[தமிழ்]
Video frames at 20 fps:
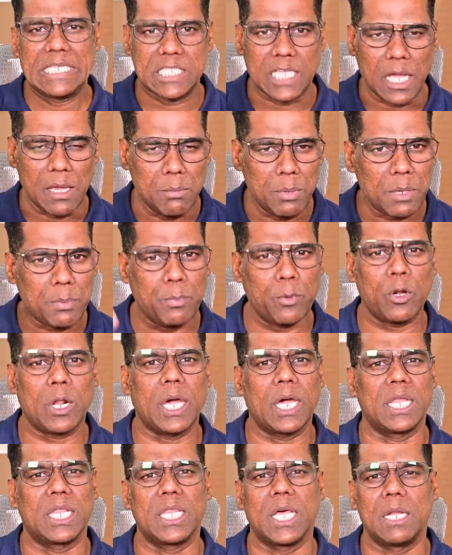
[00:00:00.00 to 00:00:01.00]
சைபர்
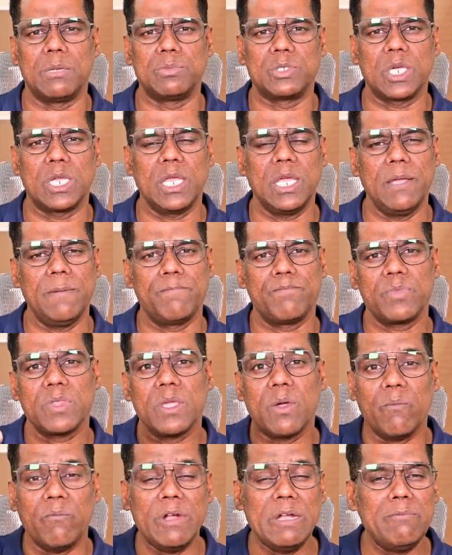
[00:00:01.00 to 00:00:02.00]
போராக இருந்தாலும் சரி
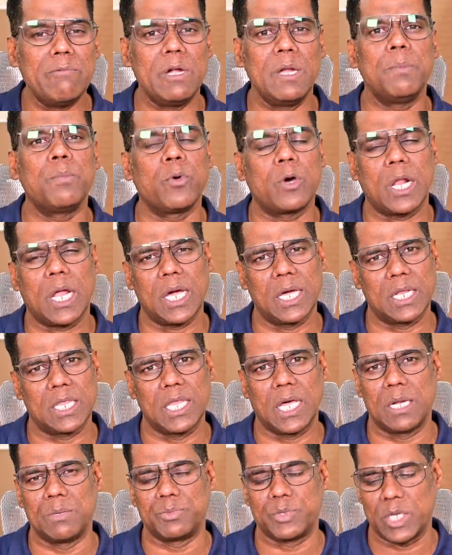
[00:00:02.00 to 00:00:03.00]
விண்வெளி போராக
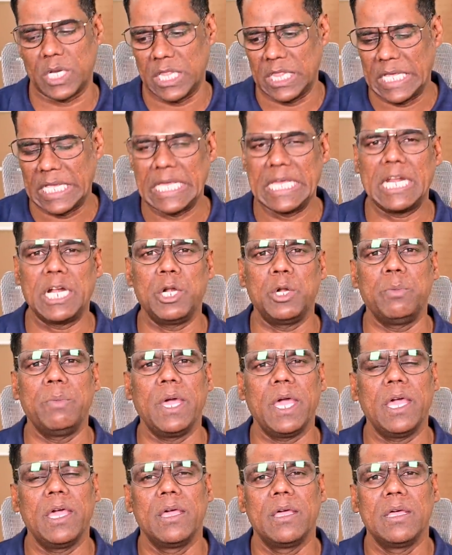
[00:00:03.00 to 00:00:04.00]
இருந்தாலும் சரி இந்த
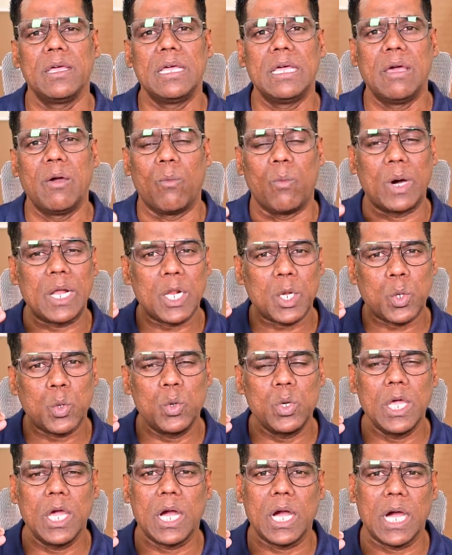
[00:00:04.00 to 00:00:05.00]
இரண்டுமே
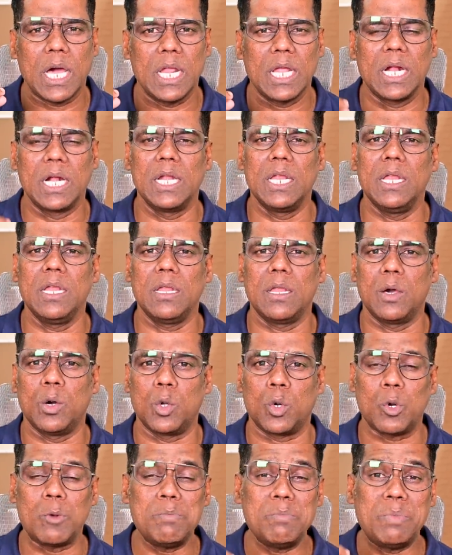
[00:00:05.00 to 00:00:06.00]
வரக்கூடிய காலங்களில்
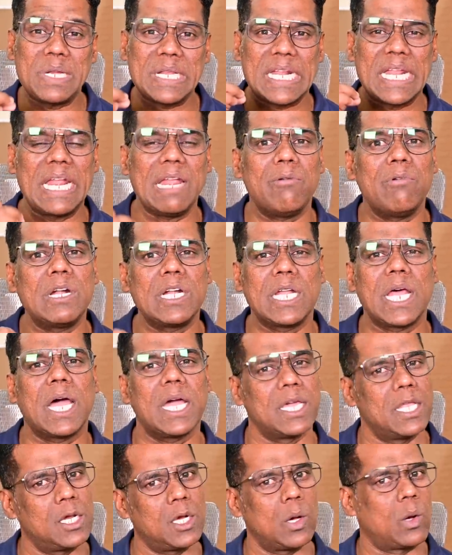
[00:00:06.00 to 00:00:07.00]
ரொம்ப
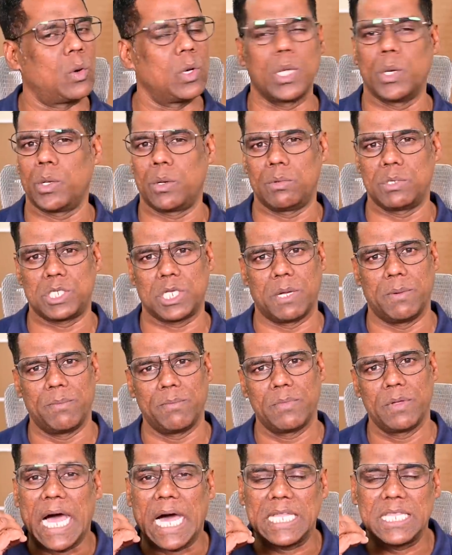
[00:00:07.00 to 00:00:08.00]
ரெலவெண்ட்டாக இருக்கக்கூடிய ஒரு விஷயம்
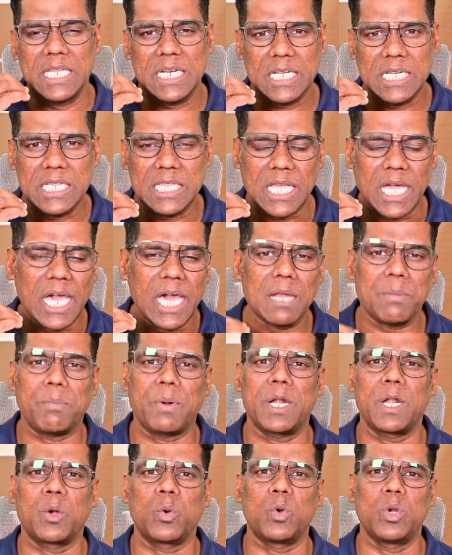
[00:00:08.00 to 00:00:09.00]
அதற்கு தயார்
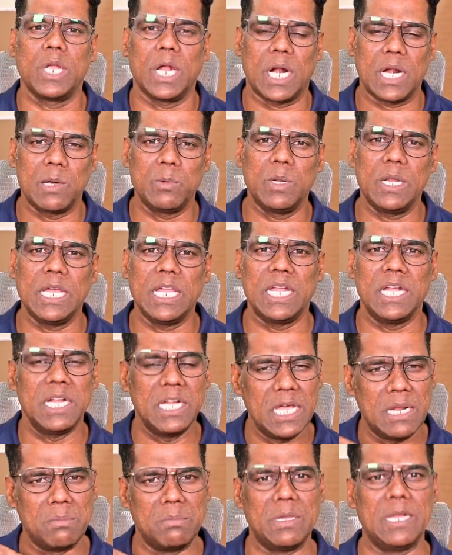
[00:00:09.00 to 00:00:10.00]
பண்ணக்கூடிய அளவில்
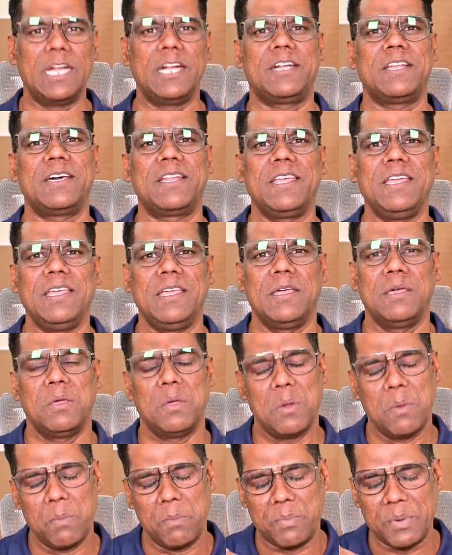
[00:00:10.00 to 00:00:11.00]
இந்தியன் மிலிட்டரி
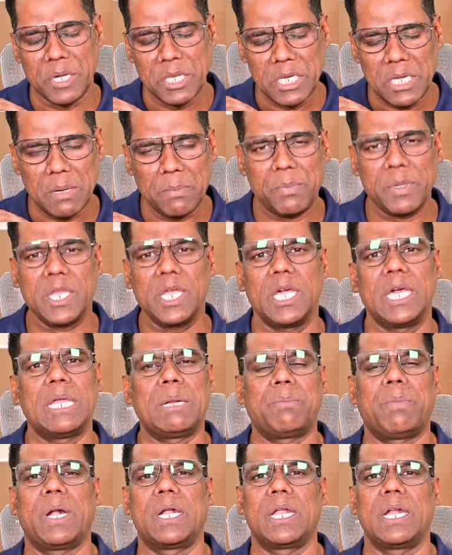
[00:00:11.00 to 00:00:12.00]
பெரிய பெரிய
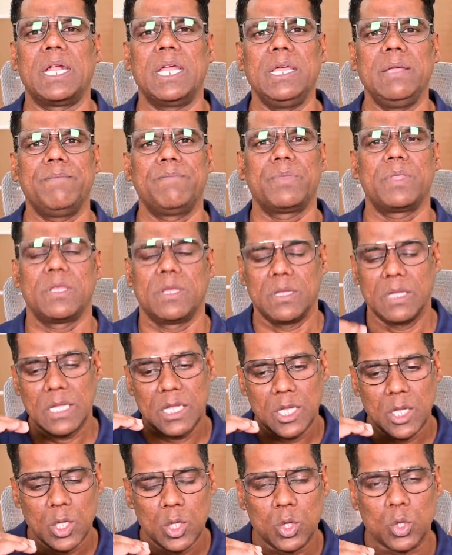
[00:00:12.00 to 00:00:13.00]
ஏற்பாடுகளை
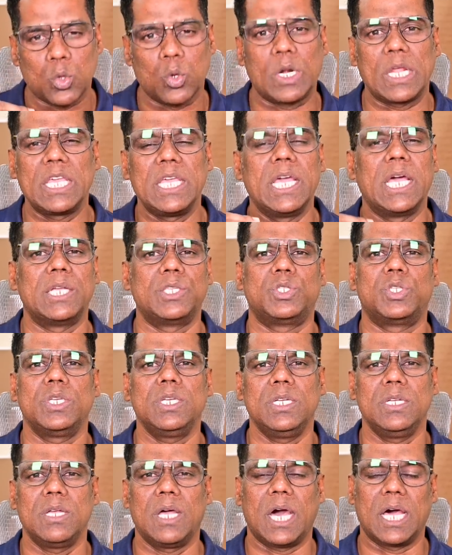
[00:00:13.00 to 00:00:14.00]

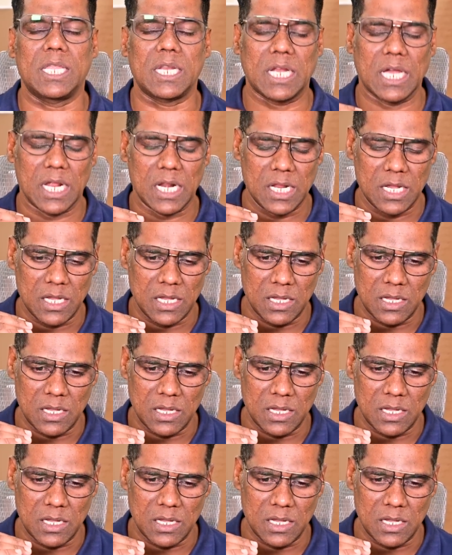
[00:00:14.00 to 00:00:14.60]
தொடங்கியாச்சு அதற்கான